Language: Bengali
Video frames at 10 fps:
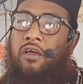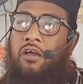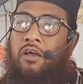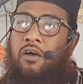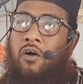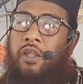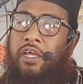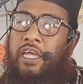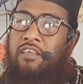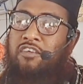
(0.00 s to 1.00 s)
অনেকে
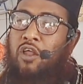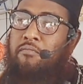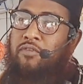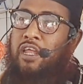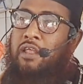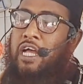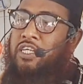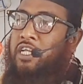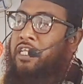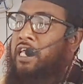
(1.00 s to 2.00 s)
আছে রমজান আসলে
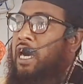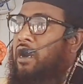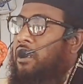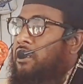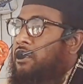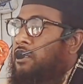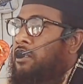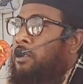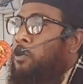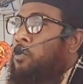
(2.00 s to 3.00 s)
তার
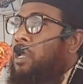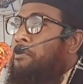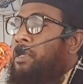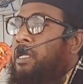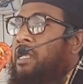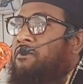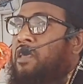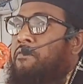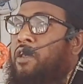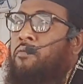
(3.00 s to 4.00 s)
দুনিয়াবি কাজ কাম
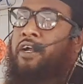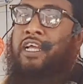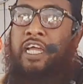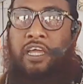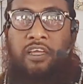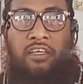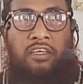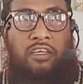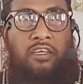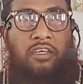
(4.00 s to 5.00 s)
আরো বেড়ে যায়
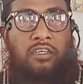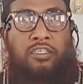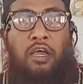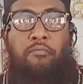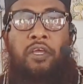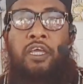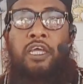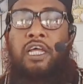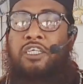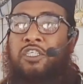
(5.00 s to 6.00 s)
সামনে ঈদ
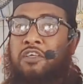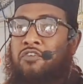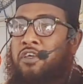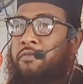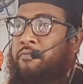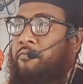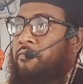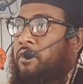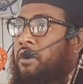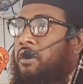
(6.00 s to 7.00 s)
আসতেছে
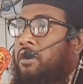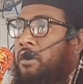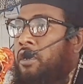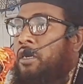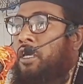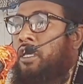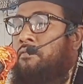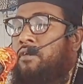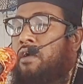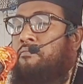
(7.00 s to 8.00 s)
ঈদে
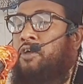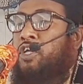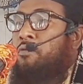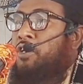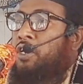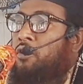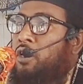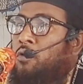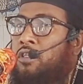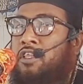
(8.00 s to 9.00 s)
ইনকাম বেশি বেশি করে
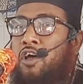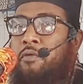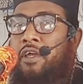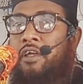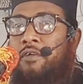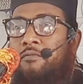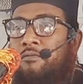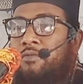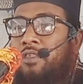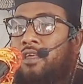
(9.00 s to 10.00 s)
করতে হবে
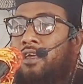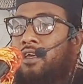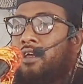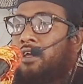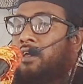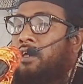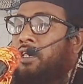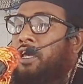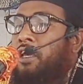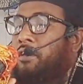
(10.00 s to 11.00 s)
ঈদে
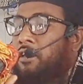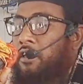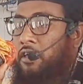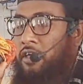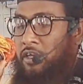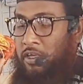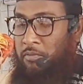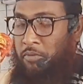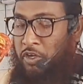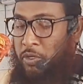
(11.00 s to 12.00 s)

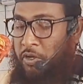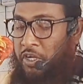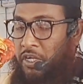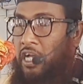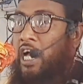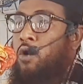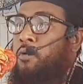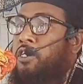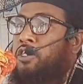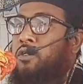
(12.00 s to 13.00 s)
বেশি বেশি টাকা
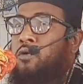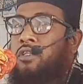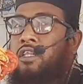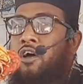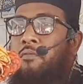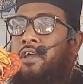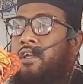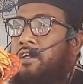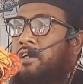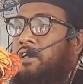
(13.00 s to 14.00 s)
উপার্জন করতে হবে
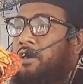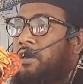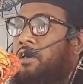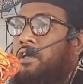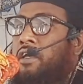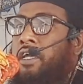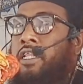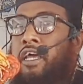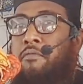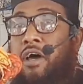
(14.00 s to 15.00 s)
ঈদের
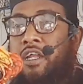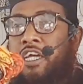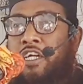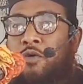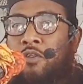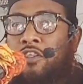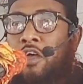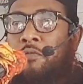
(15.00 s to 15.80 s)
মার্কেট করতে হবে